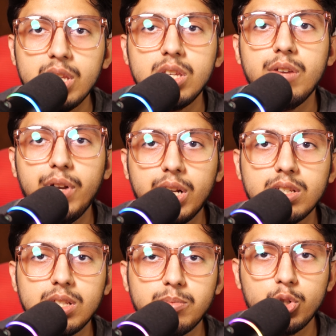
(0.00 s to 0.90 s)
ये वेट के
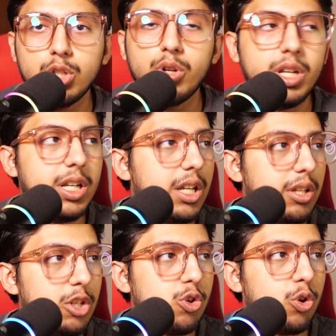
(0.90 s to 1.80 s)
हिसाब से होती है तो ई
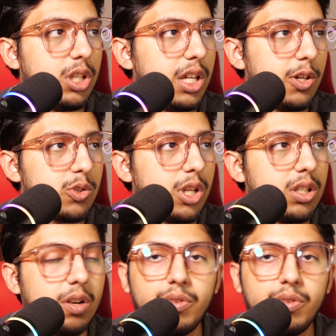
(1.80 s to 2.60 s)
e जो होती है उसके अंदर